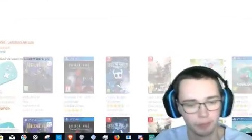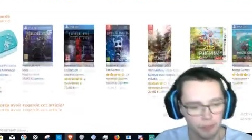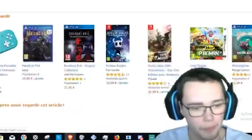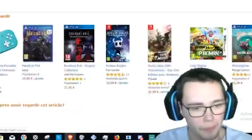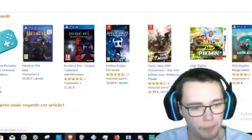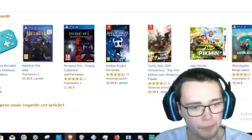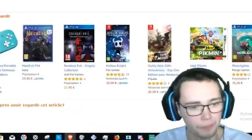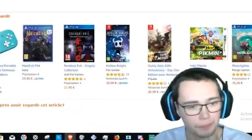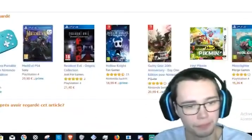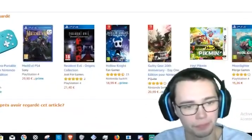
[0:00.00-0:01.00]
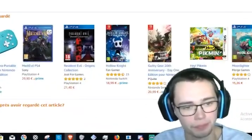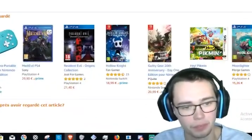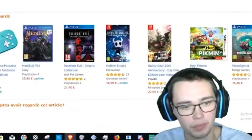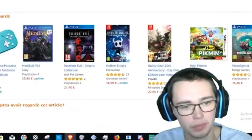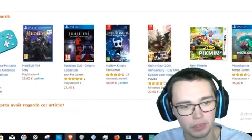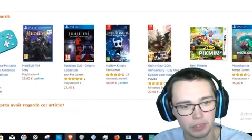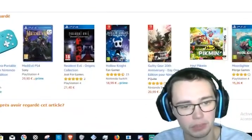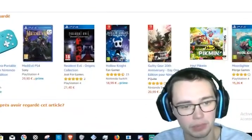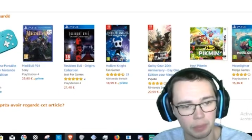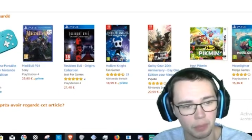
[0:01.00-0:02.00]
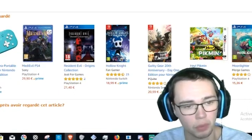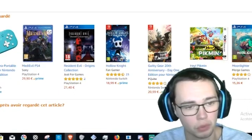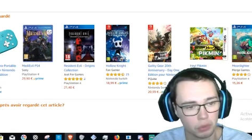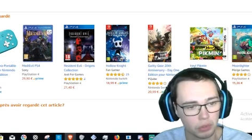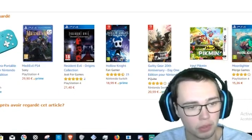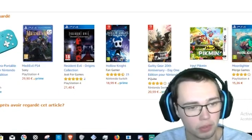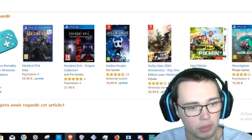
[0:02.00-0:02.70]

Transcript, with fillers: l'ai commandé de toute façon. Ça me sert pas grand chose. Hein.